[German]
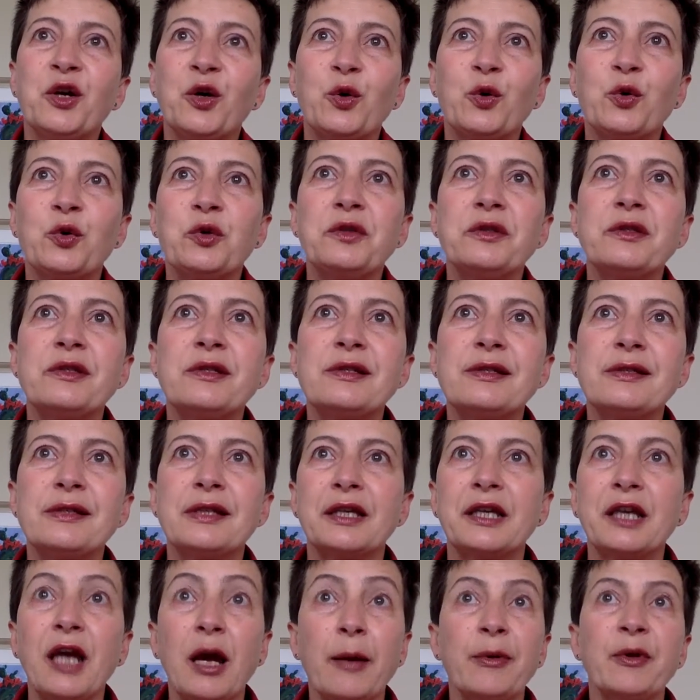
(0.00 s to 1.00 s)
Und
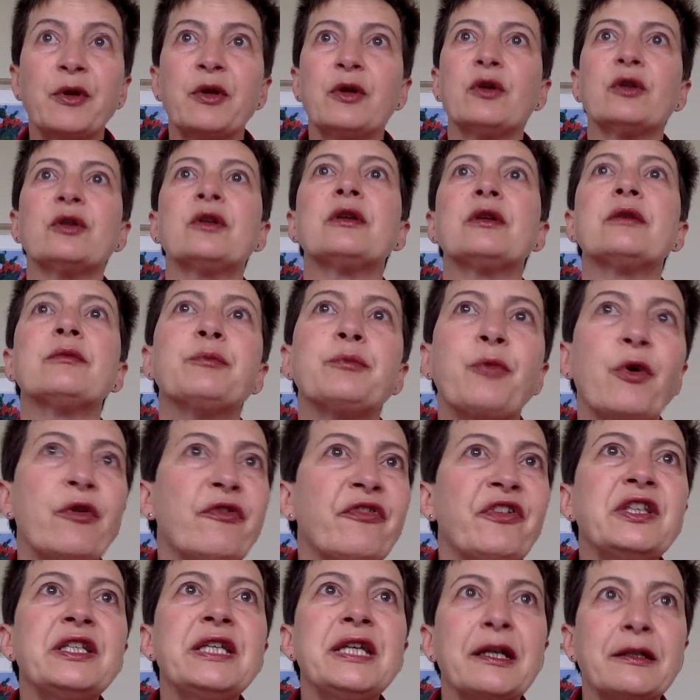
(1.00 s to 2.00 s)
ich habe
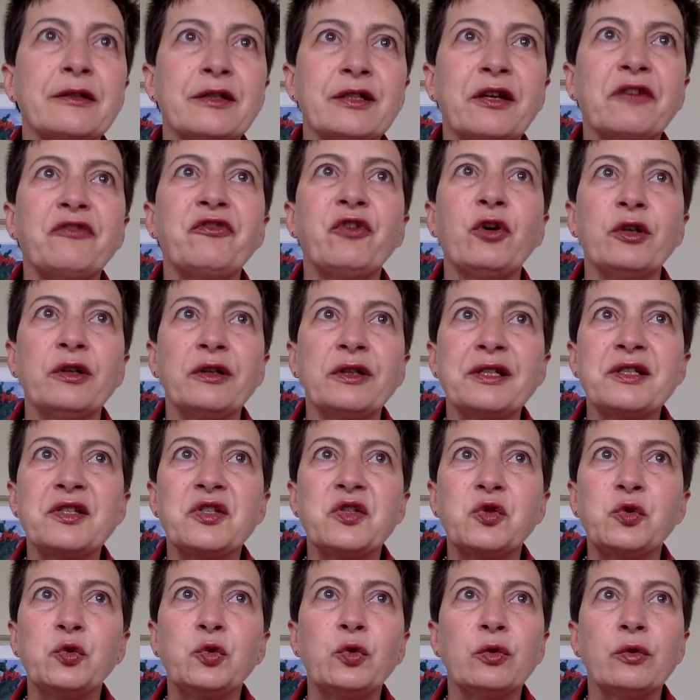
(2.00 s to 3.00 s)
profitiert davon,
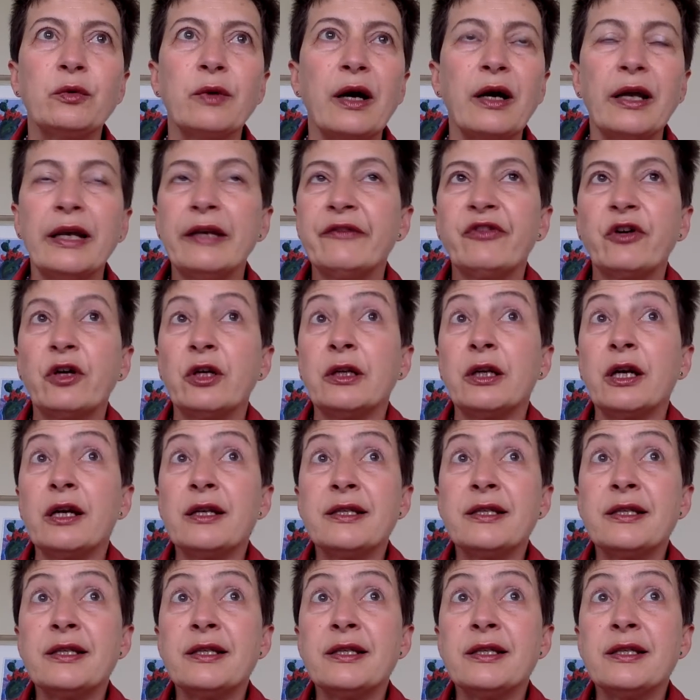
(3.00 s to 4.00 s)
dass du einfach im
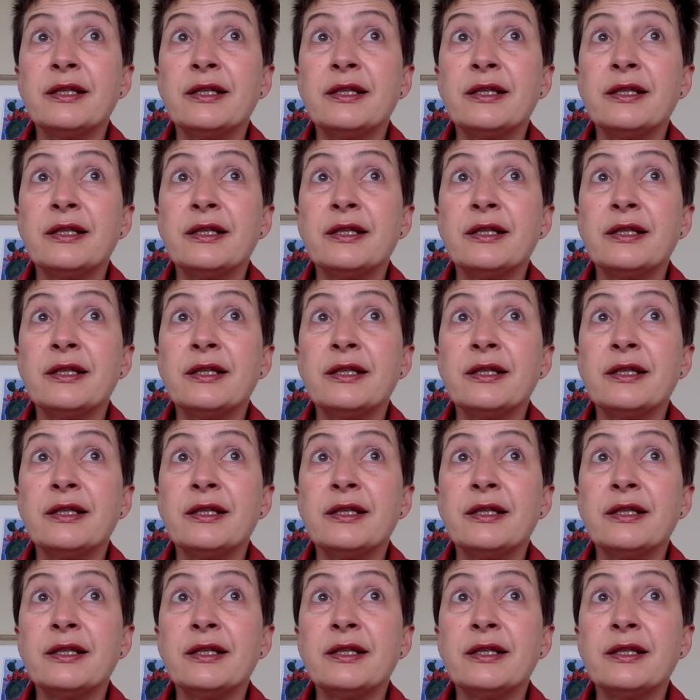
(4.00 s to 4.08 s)
ganzen